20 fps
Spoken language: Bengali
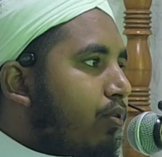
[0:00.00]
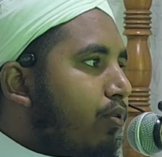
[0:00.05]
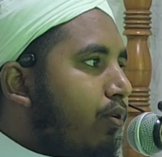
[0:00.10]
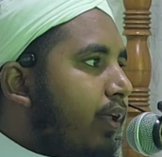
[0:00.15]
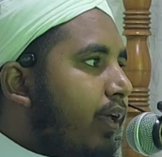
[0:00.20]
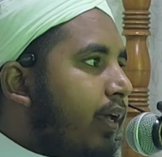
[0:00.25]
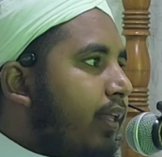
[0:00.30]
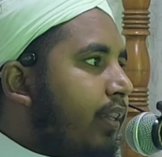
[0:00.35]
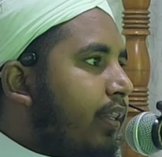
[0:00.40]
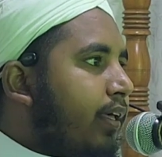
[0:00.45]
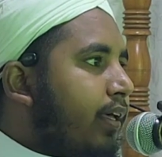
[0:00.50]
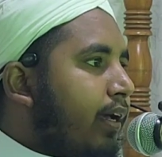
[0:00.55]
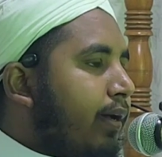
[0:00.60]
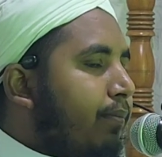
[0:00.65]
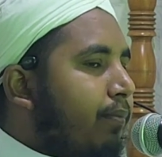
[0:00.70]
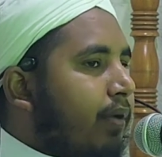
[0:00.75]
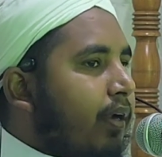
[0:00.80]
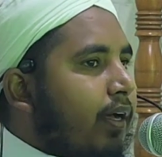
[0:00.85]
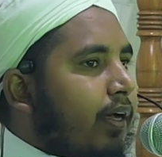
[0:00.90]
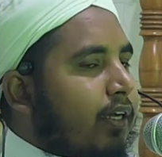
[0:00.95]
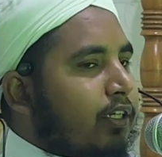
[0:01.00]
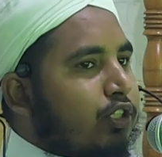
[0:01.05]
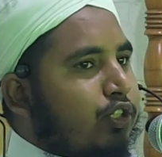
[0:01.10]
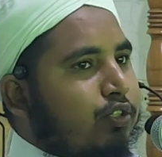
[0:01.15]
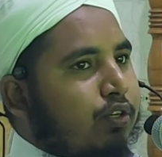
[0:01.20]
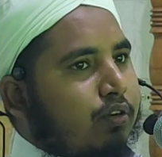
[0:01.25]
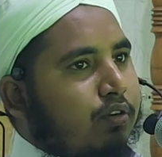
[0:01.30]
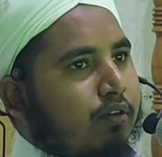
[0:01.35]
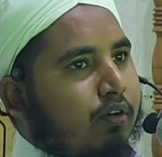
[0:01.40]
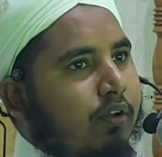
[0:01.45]
দুনিয়াতে আমরা
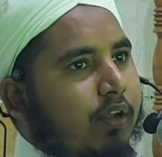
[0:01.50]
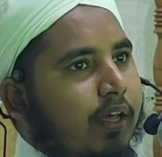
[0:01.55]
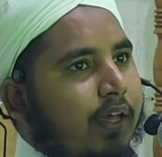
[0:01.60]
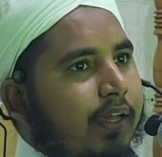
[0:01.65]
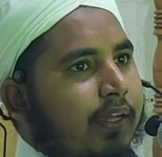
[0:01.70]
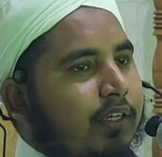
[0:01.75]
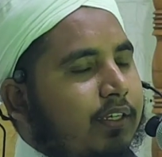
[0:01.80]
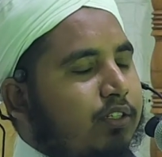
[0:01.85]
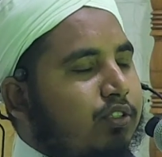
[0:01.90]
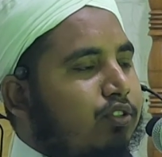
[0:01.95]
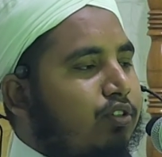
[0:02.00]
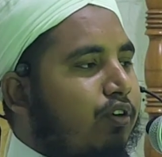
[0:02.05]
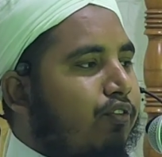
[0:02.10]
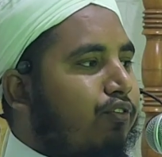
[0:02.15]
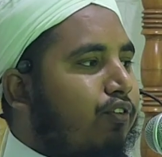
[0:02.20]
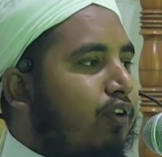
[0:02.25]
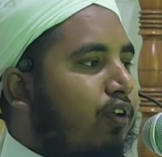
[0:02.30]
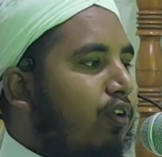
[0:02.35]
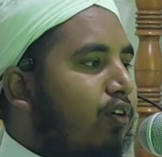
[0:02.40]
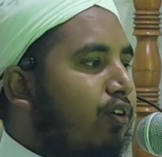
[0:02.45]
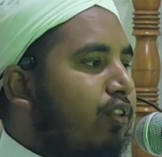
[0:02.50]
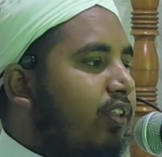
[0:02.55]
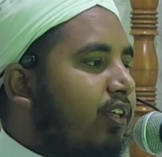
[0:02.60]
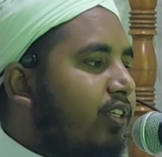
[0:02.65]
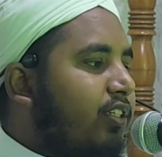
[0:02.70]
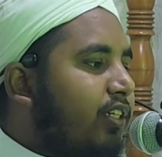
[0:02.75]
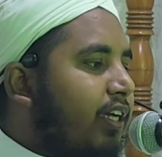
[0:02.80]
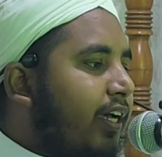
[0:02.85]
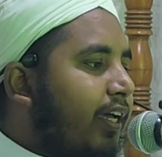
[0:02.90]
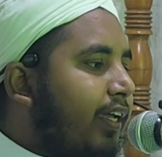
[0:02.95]
সকলেই সফল
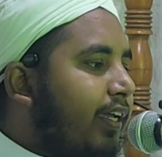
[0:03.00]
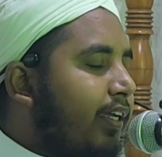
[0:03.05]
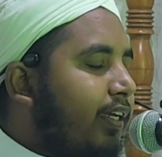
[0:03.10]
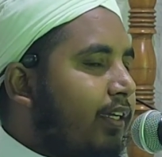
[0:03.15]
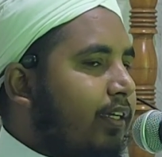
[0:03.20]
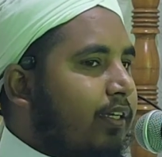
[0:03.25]
হতে চাই